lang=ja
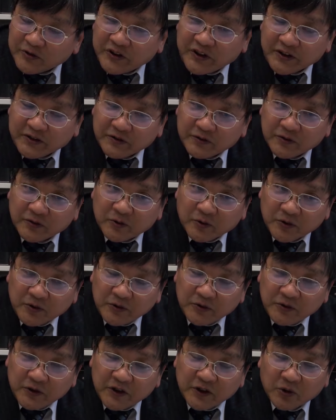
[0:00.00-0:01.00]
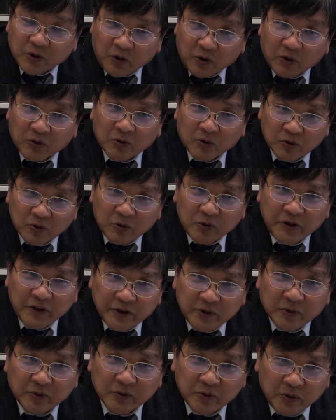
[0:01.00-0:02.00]
信という人この
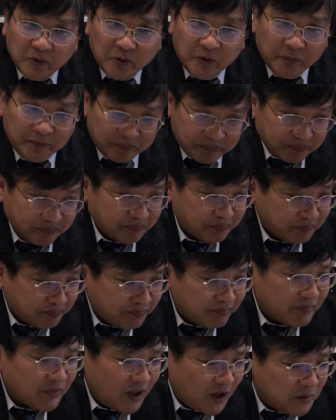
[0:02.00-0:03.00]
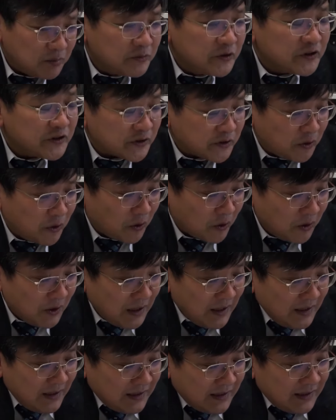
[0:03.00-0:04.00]
人の息子、
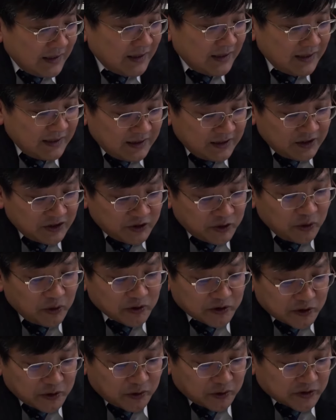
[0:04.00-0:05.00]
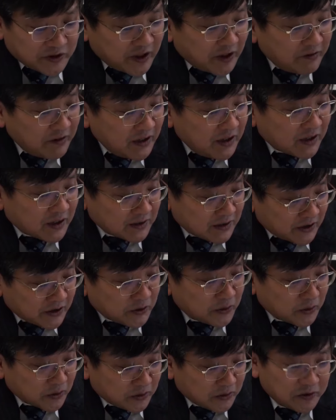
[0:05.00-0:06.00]
えー、そうそう、爽やかな
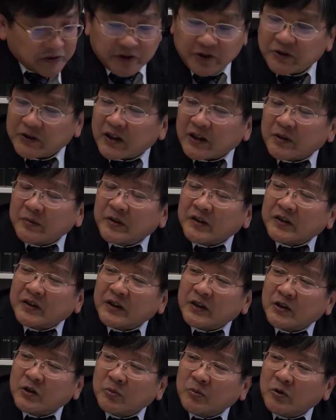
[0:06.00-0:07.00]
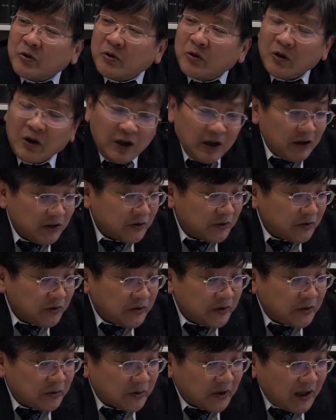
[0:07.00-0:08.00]
そうという字を書きますけれども、その
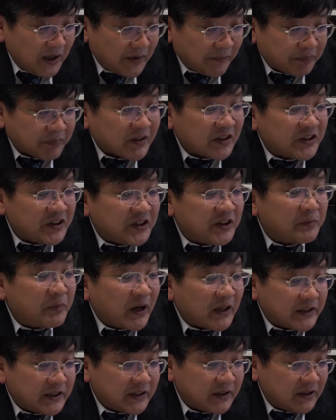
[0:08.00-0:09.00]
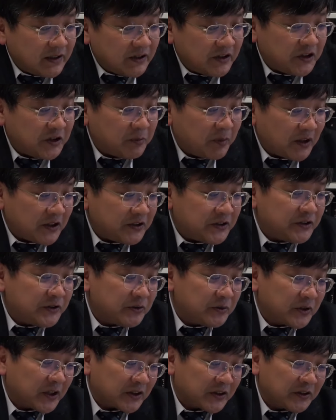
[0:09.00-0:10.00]
人が芝居、芝居
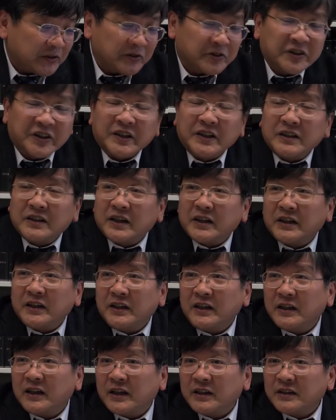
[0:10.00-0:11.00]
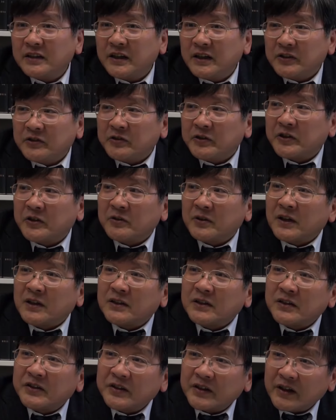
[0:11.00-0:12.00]
中達の性的になっていく人な
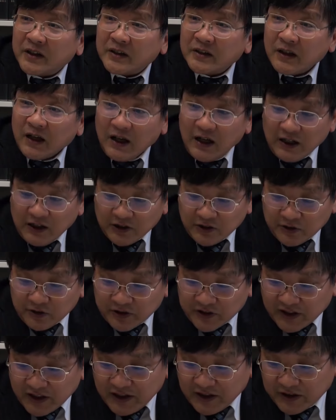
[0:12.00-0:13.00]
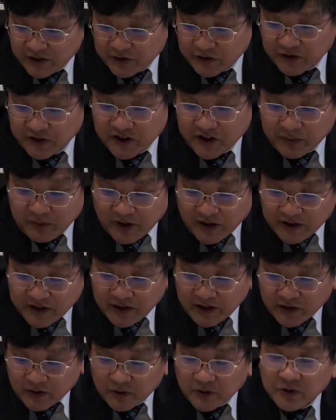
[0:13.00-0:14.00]
んですね。そして、その芝
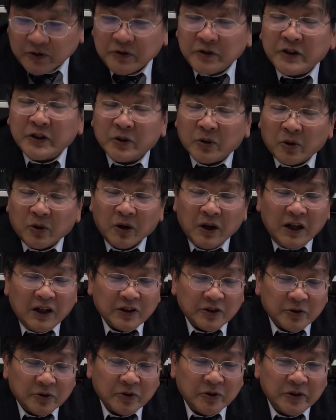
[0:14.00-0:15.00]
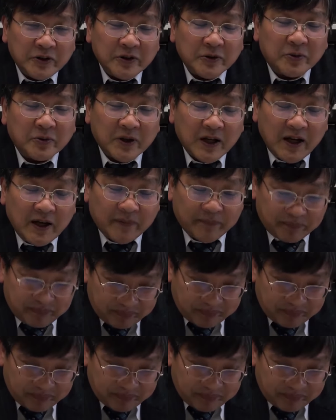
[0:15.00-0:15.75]
居という人、その人が、